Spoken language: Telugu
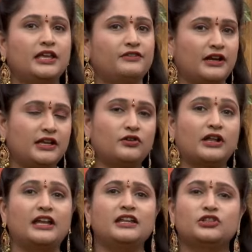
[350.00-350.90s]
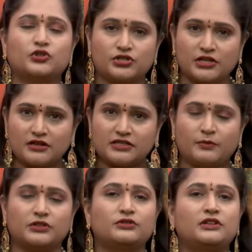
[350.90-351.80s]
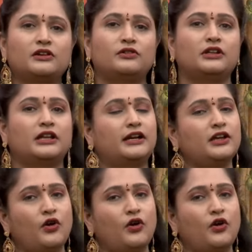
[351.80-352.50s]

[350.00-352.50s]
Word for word: ఇవన్నీ కూడా అన్ని దోషాలు సమతుల్యంగా ఉండాలంటే